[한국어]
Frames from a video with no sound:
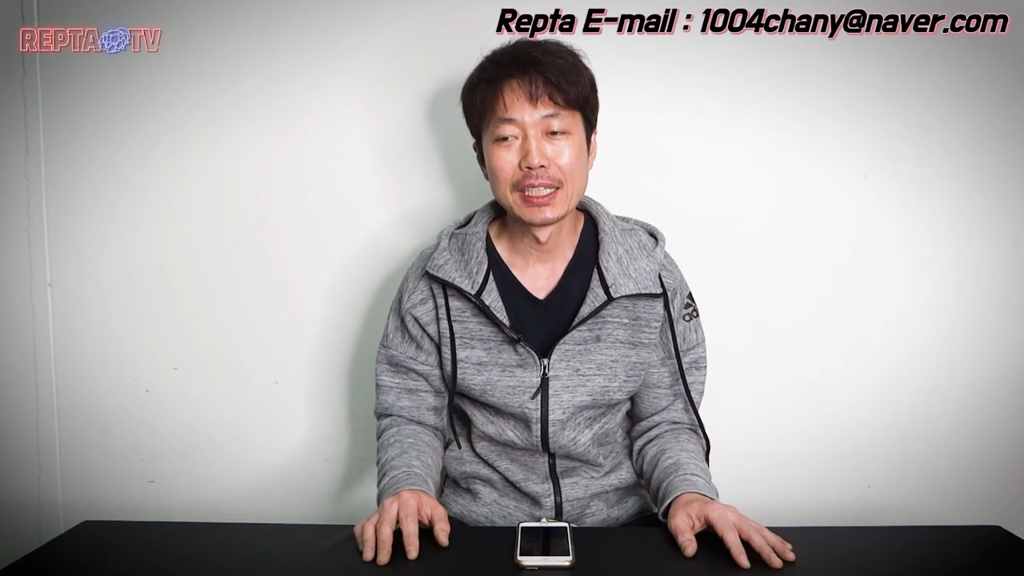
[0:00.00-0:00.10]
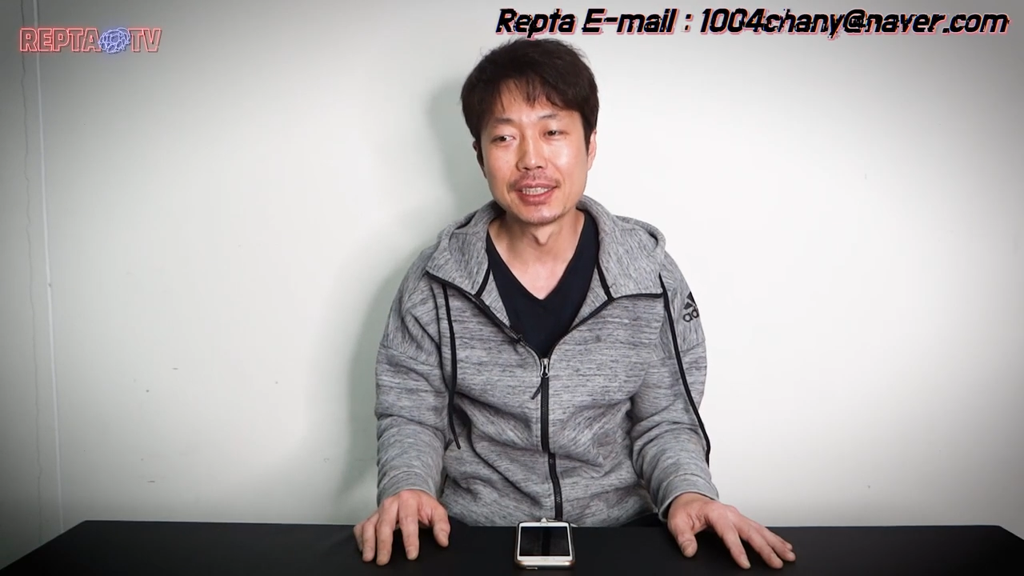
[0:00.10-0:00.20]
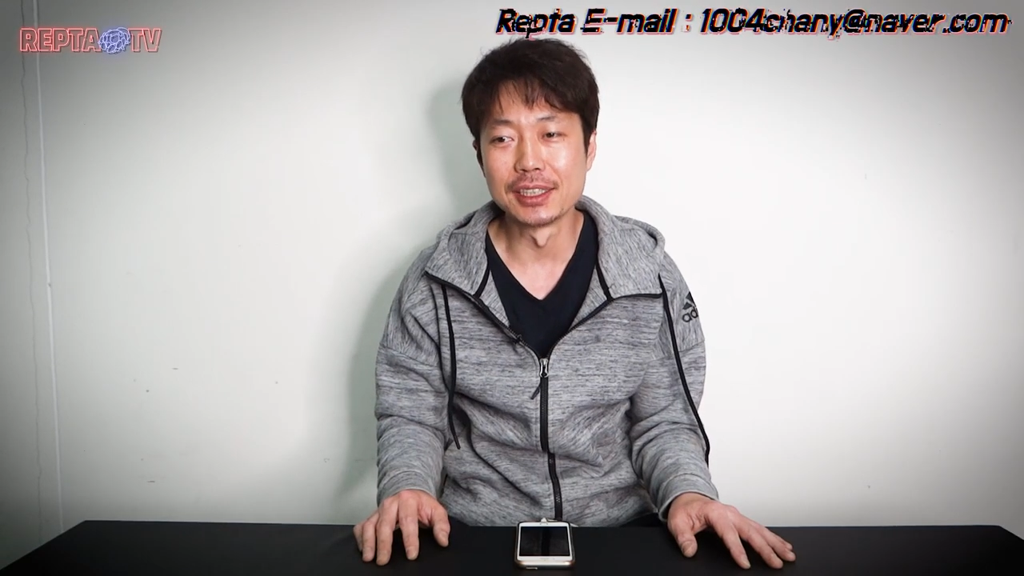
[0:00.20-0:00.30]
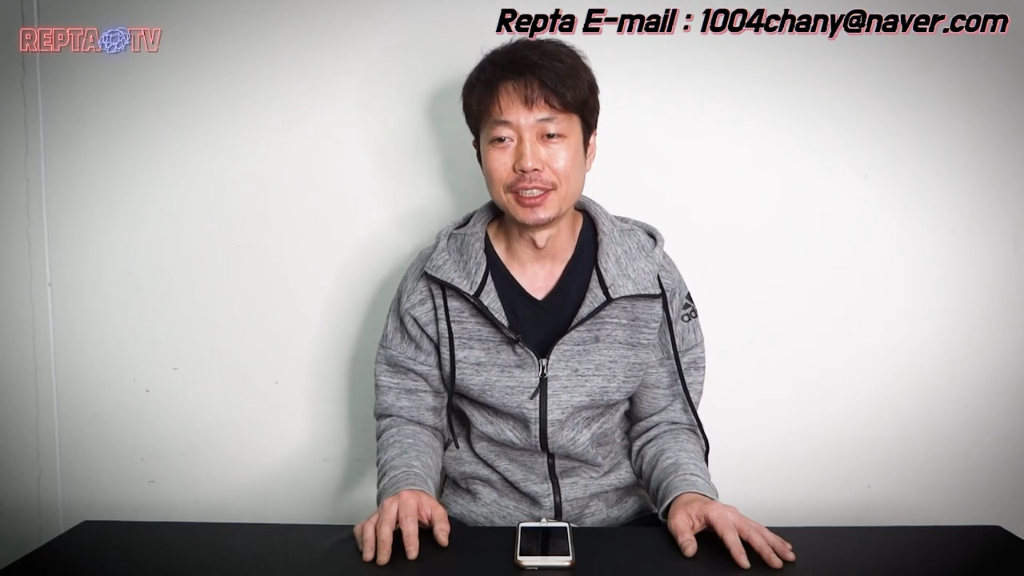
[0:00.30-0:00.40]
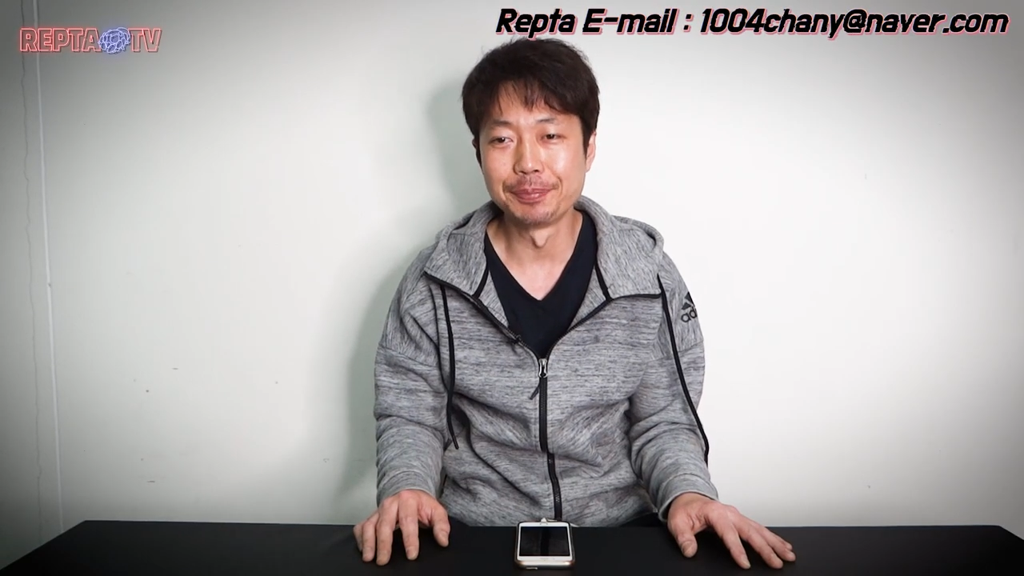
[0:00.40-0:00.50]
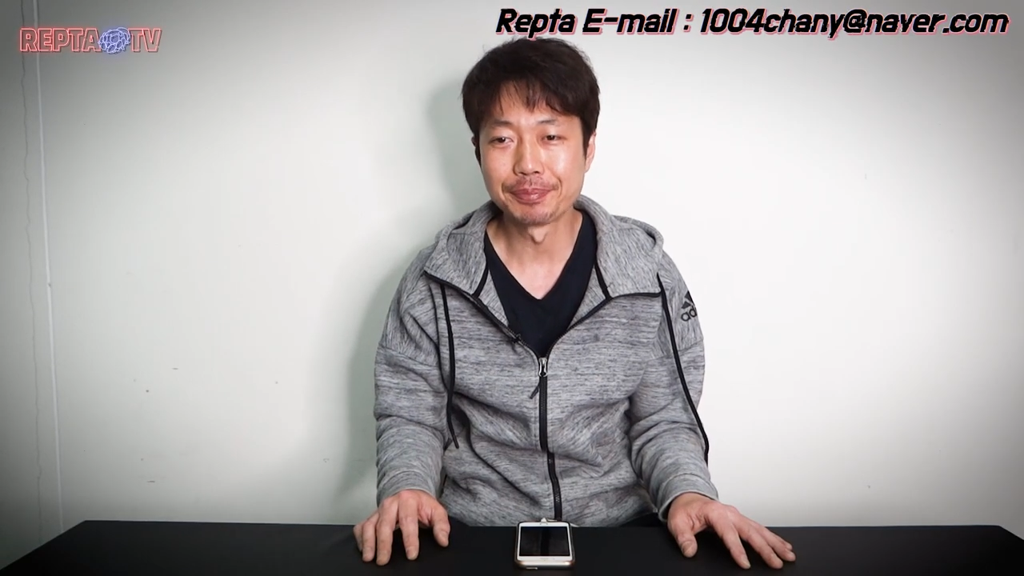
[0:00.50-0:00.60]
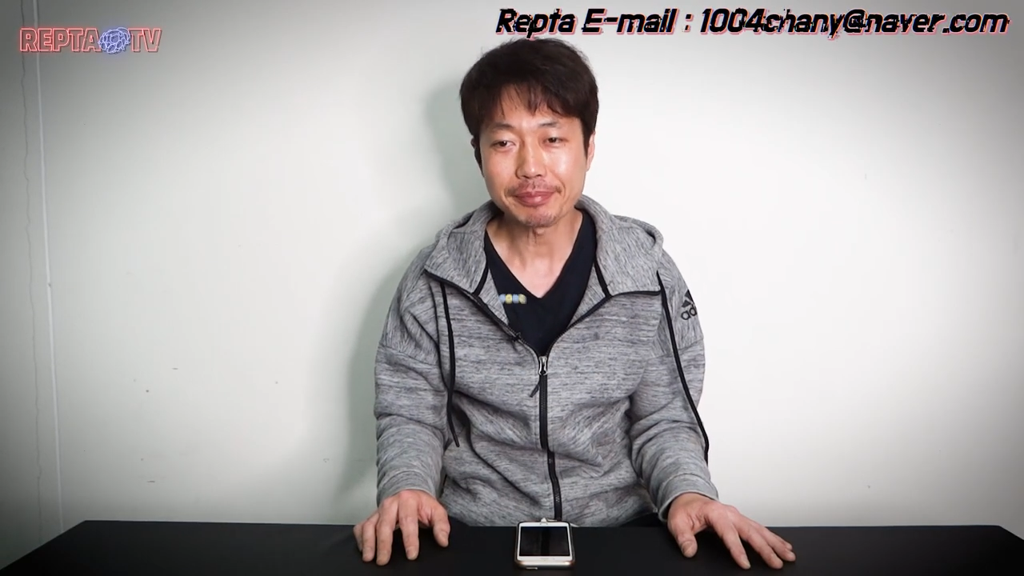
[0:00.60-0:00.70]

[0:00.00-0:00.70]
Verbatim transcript: 지금